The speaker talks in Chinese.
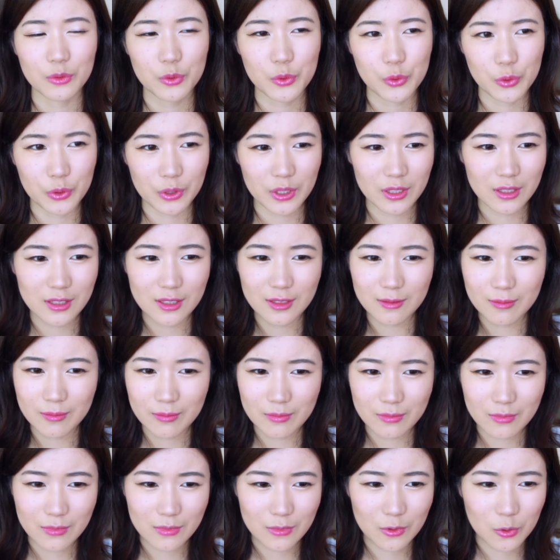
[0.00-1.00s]
觉得
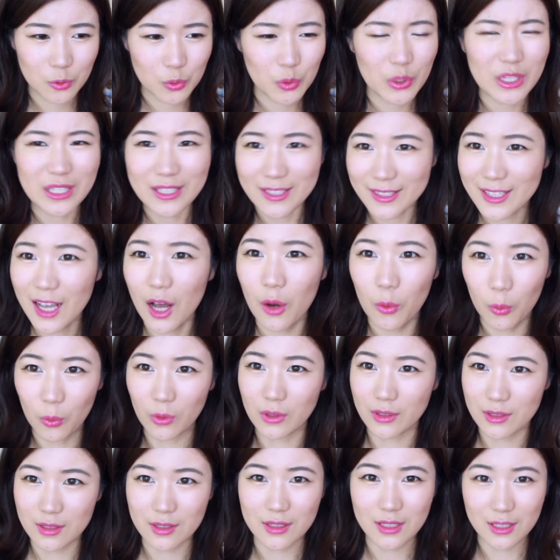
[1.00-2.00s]
最像
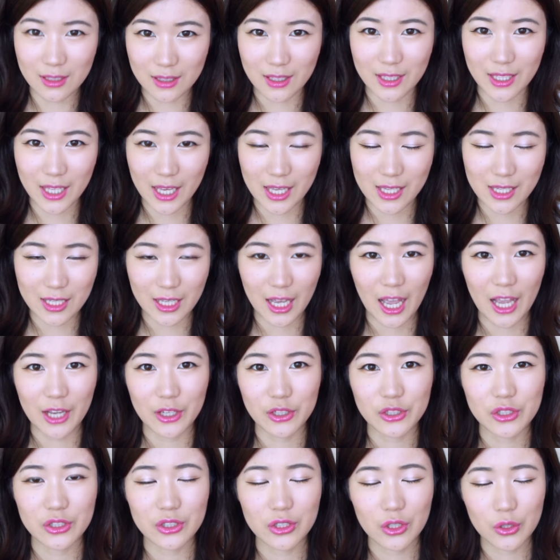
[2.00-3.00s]
我自己的眼影还
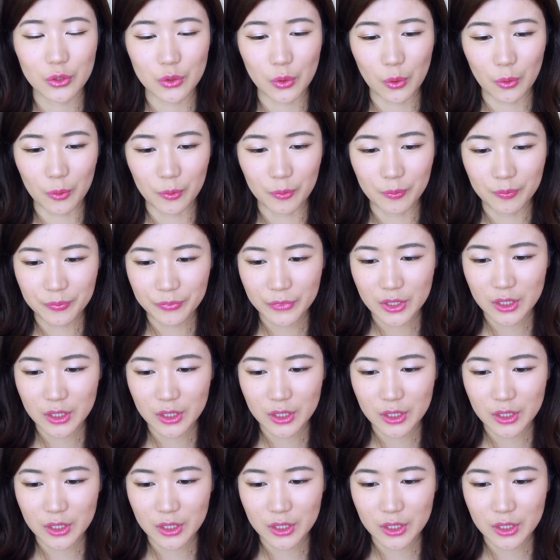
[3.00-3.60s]
是那种。